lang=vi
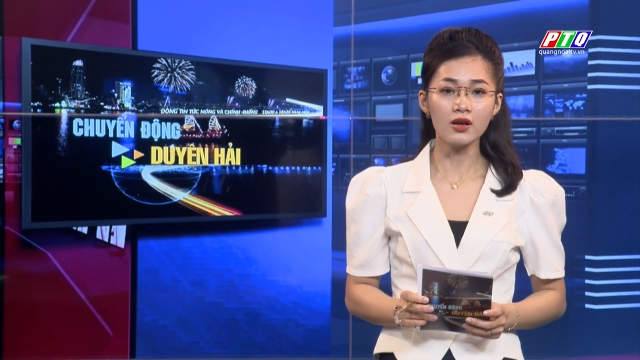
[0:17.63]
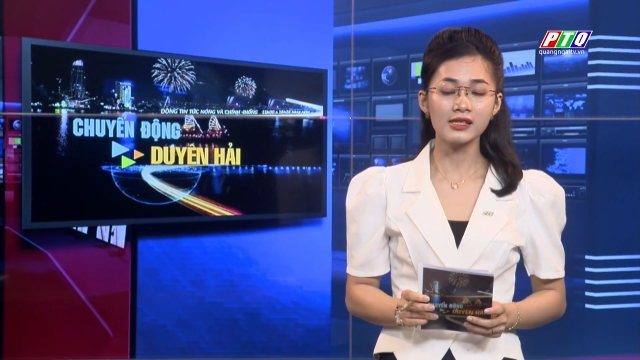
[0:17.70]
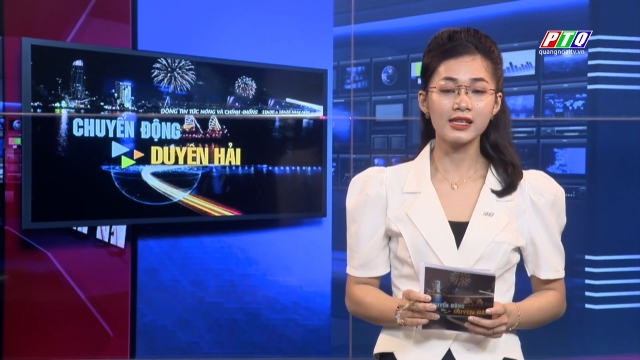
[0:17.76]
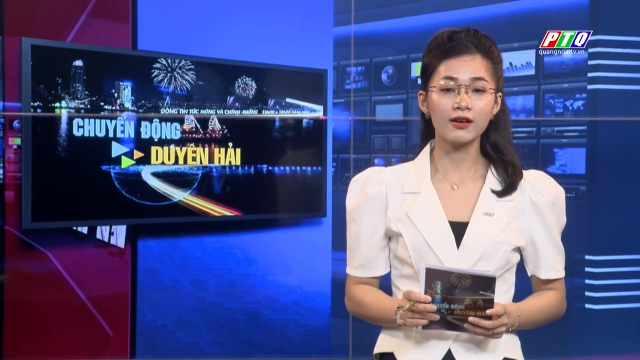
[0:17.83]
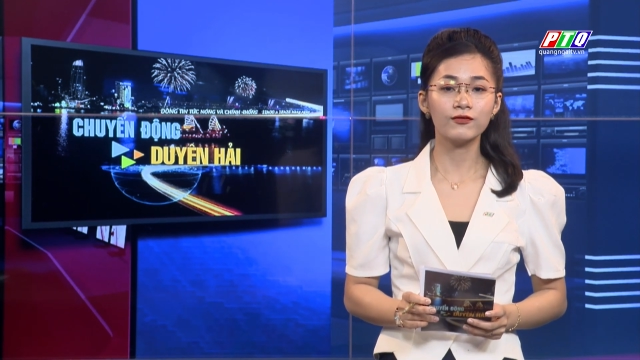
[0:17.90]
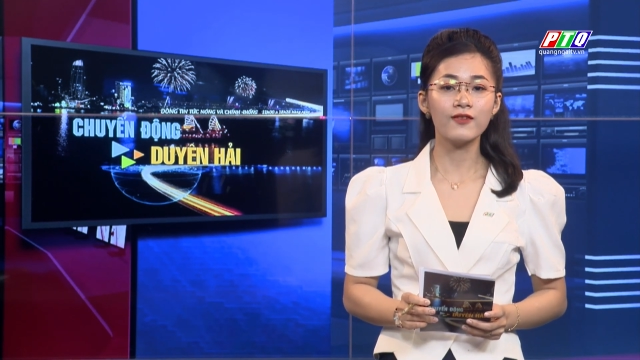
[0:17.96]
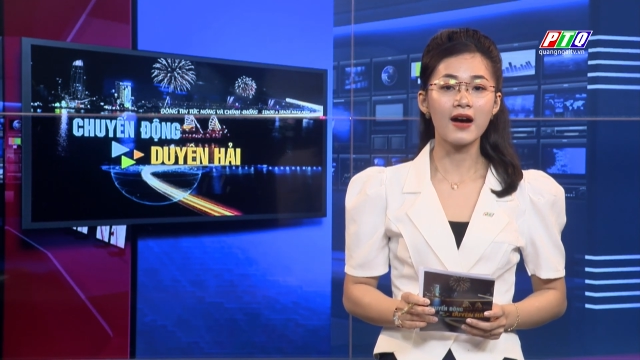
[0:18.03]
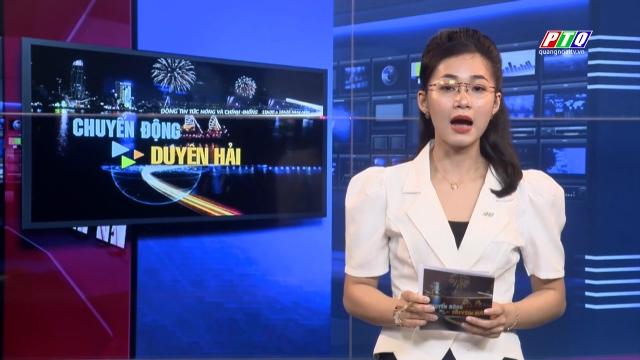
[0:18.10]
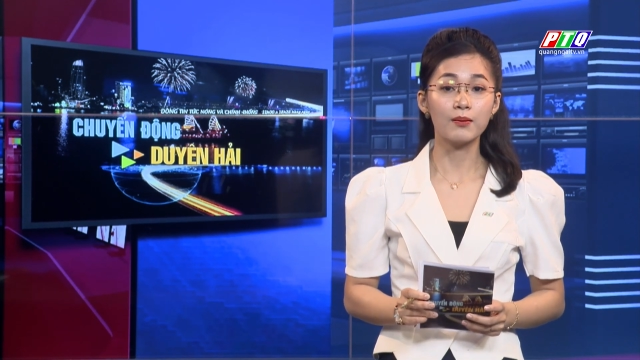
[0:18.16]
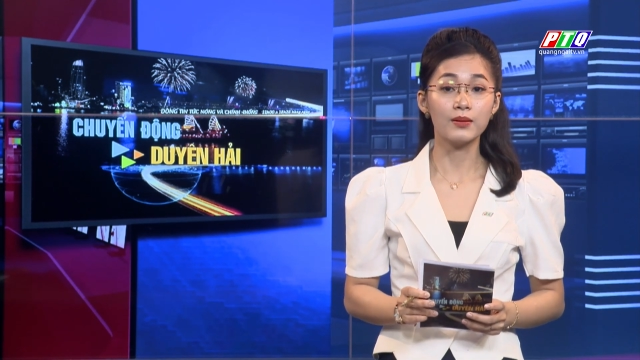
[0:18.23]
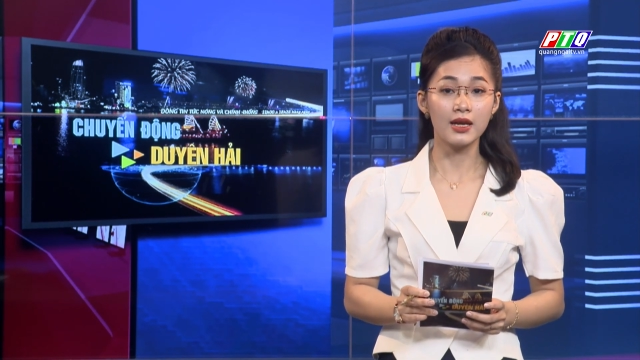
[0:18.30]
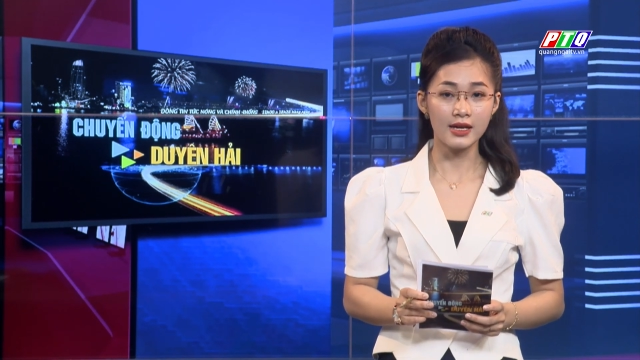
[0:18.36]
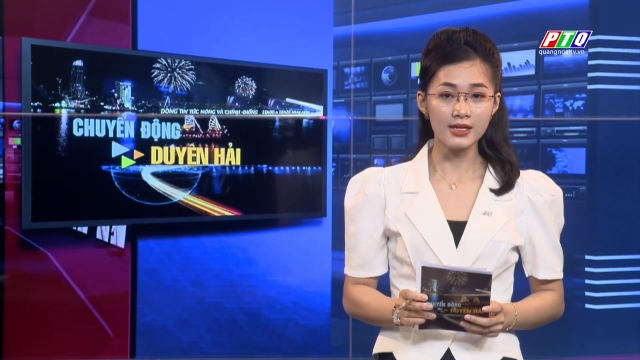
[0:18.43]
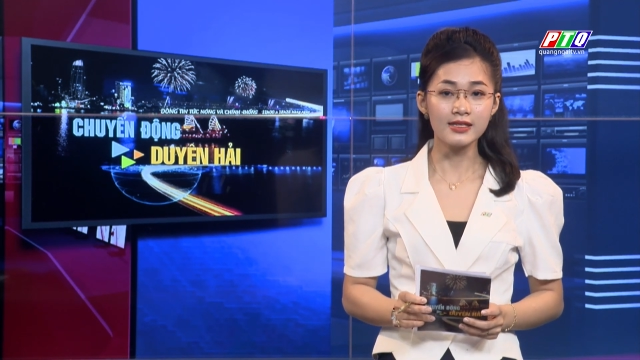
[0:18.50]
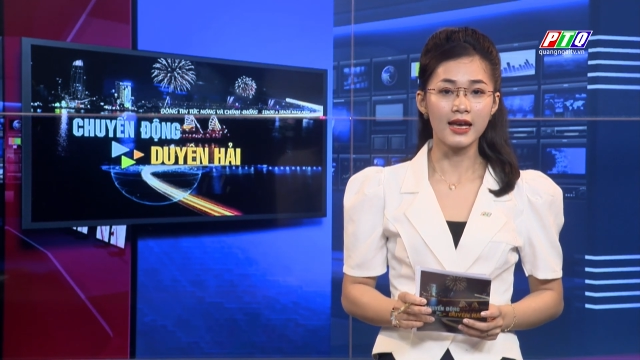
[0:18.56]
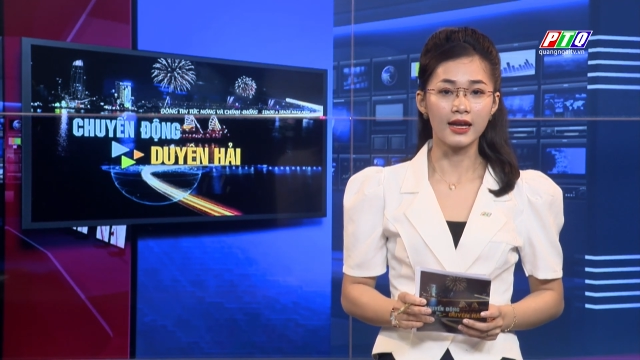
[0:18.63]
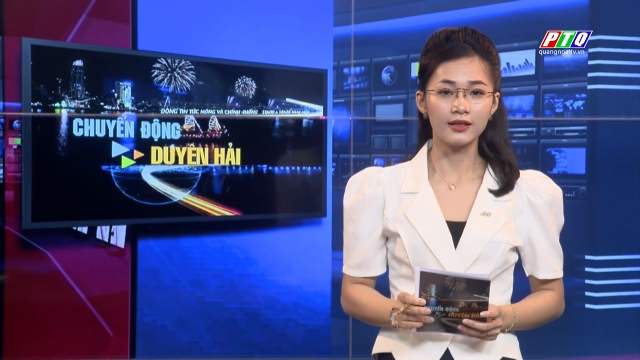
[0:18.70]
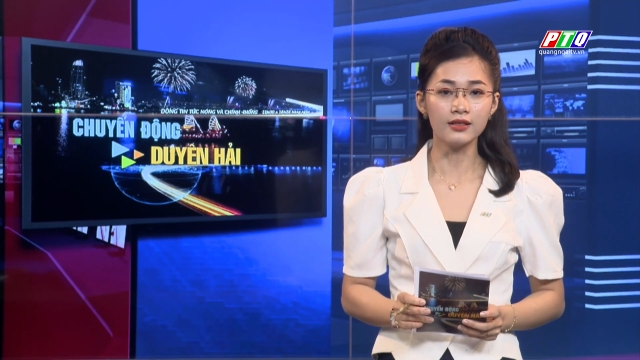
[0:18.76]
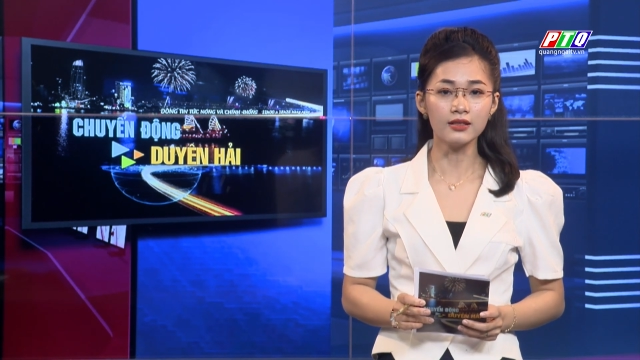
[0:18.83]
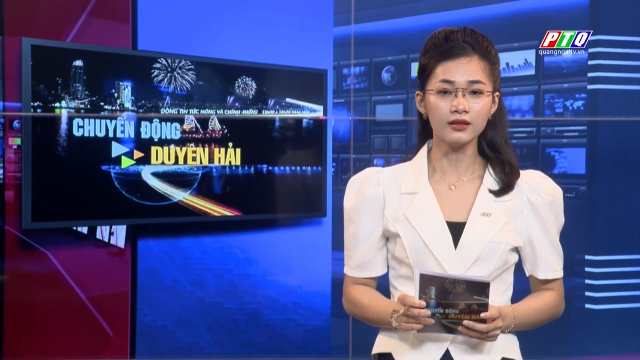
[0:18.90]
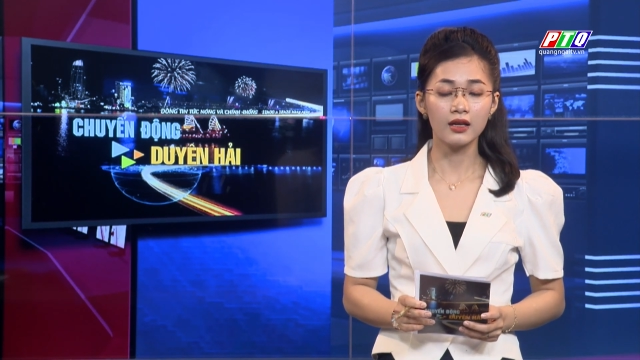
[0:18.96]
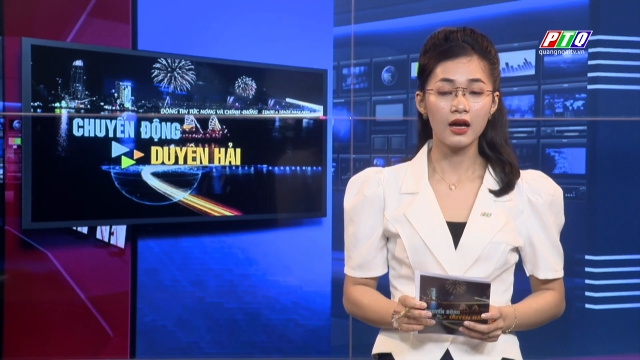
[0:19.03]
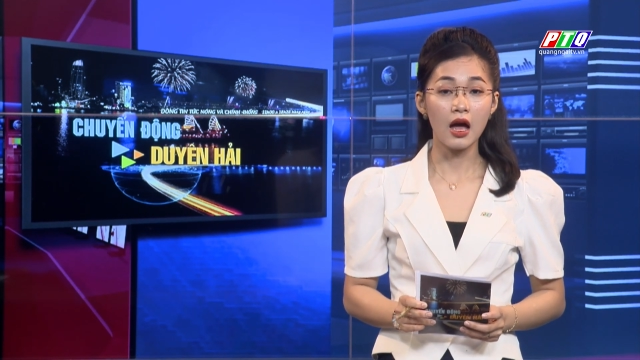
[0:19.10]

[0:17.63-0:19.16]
xâm phạm lợi ích nhà nước,